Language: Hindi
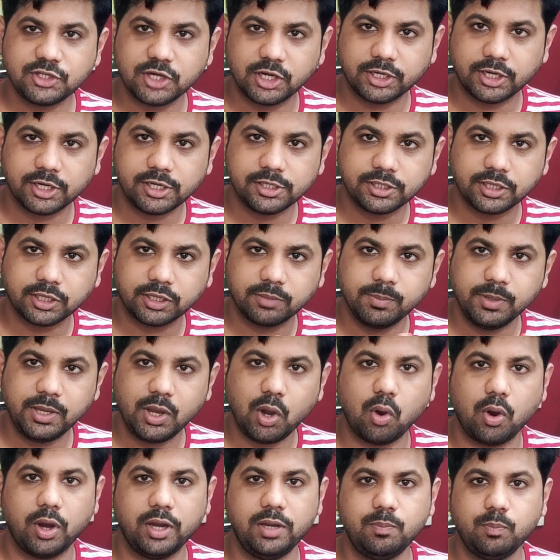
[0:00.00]
कि शटर तक भी
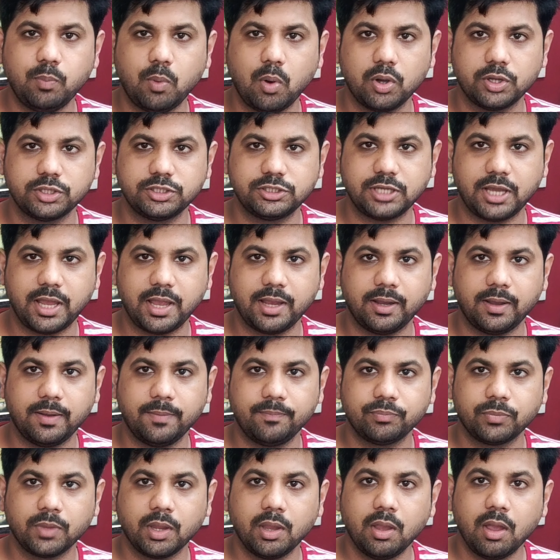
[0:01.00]
ऑयल पहुंच
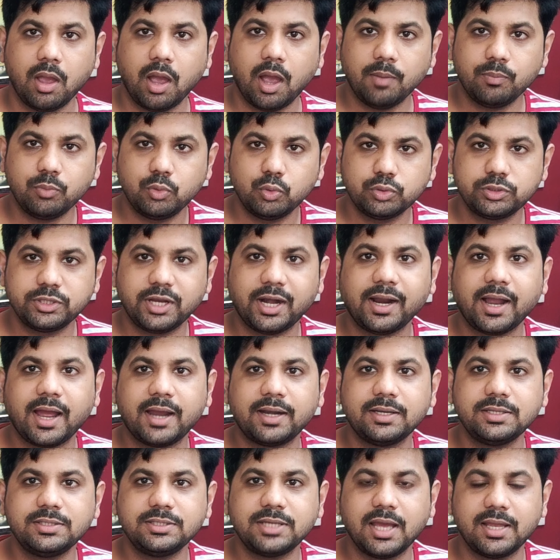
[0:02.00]
जाएगा अब दूसरा
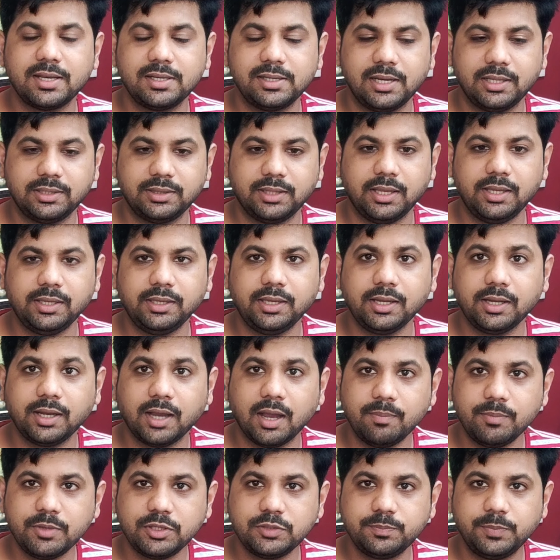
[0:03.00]
कारण जान लेते हैं कि
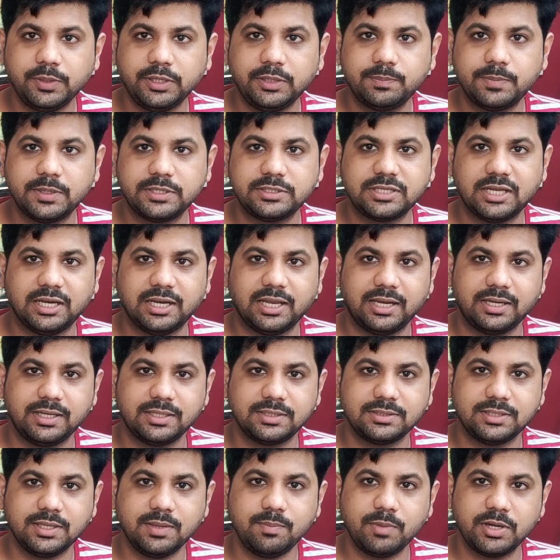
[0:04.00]
कम स्पीड पे
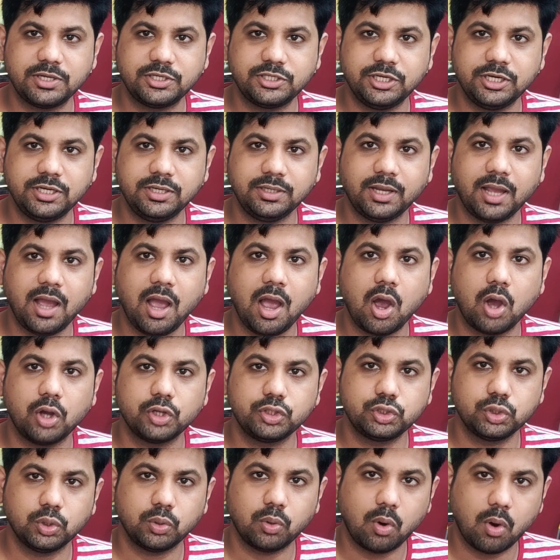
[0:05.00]
चलाने से मशीन का
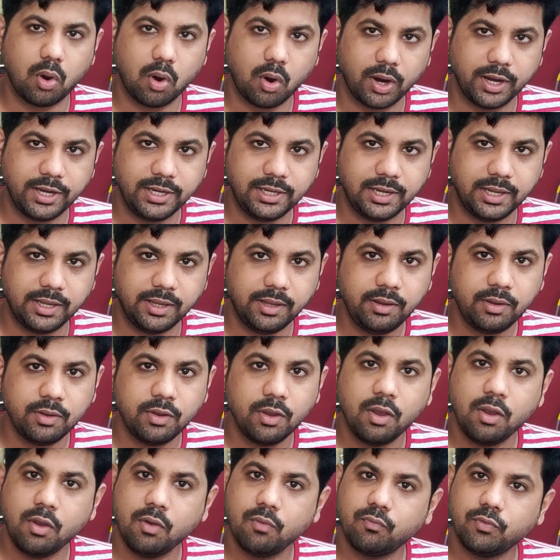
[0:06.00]
जो ऑयल है
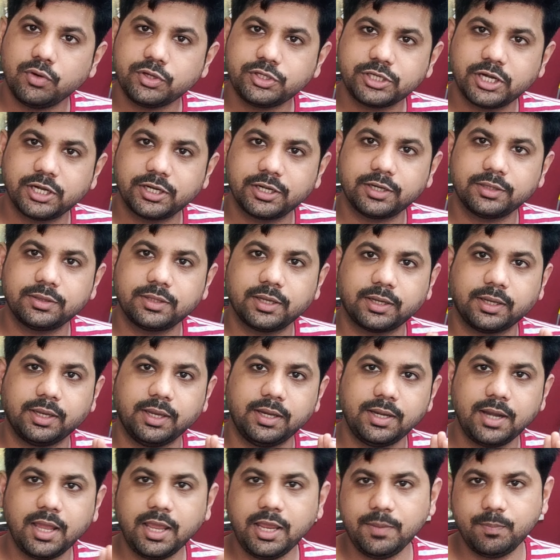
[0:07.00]
वो शटर तक
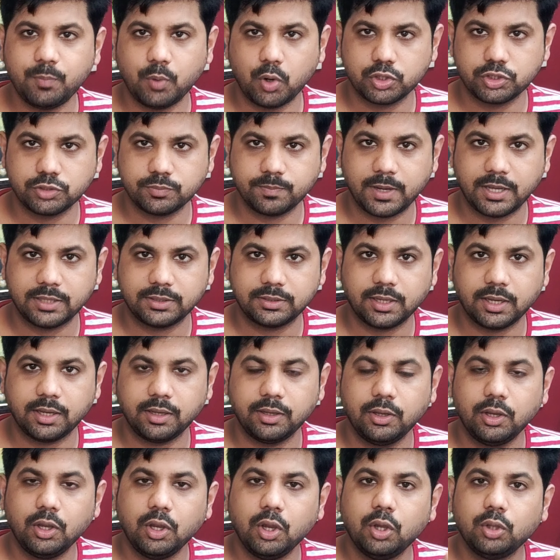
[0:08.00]
के नहीं पहुंच पाता
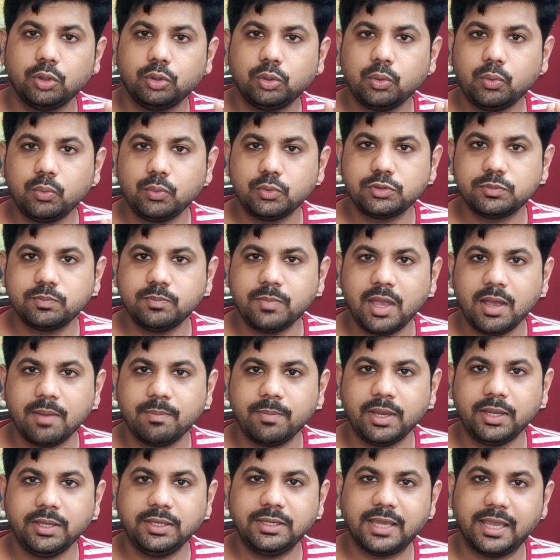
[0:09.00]
है तो उसमें
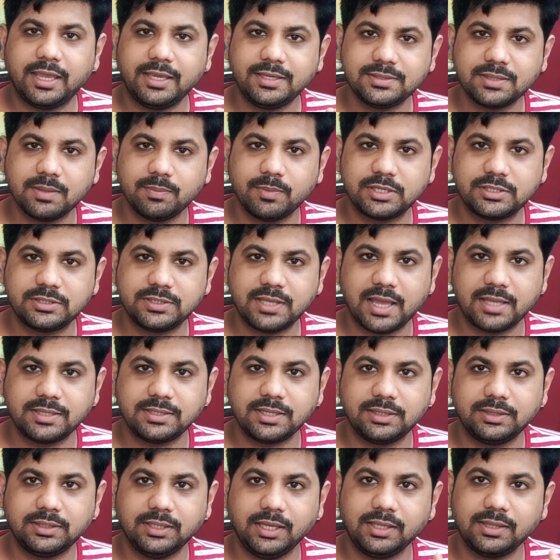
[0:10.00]
हमें यही समस्या आ
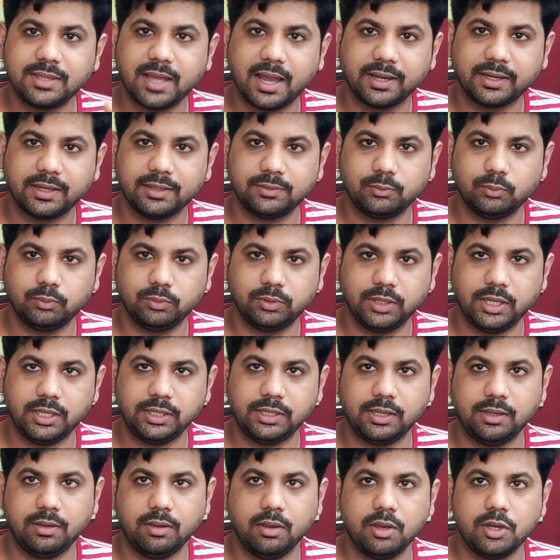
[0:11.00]
जाती है धागे टूटने
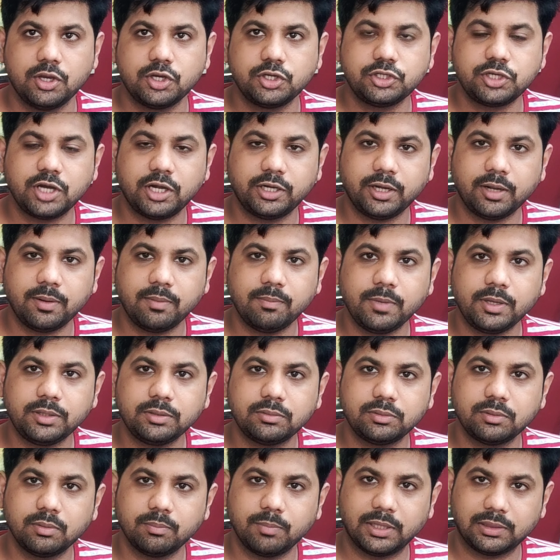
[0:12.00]
की शटर में
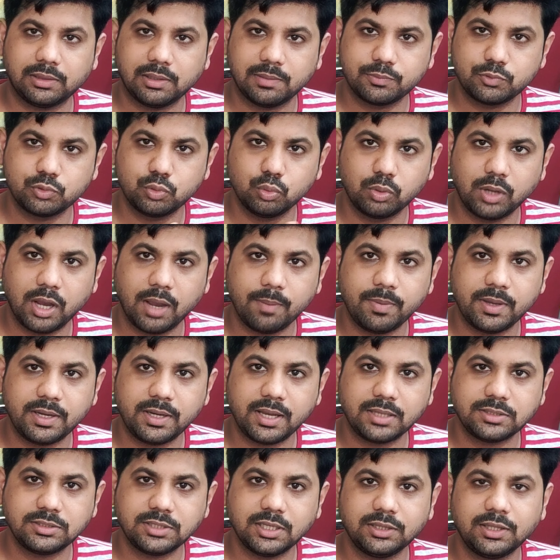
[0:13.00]
मतलब
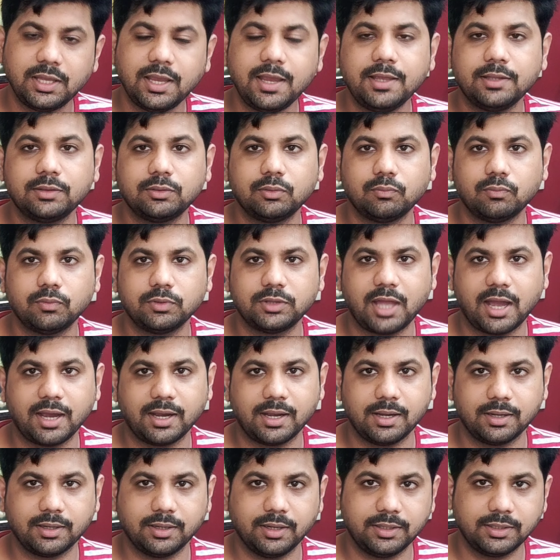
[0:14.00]
सूखापन आ जाता है तो वो
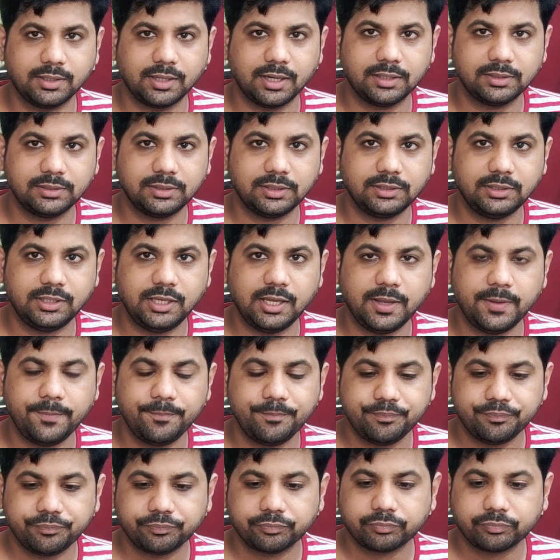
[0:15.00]
धागा कट कर देती है